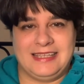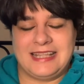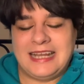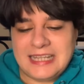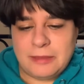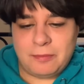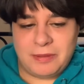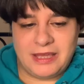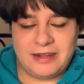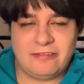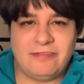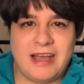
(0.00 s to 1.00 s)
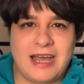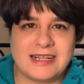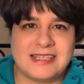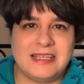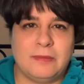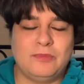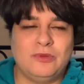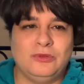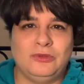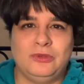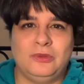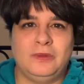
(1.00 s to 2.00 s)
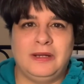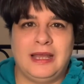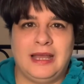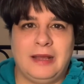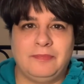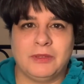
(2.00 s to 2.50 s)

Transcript: sta lì per farsi appunto una,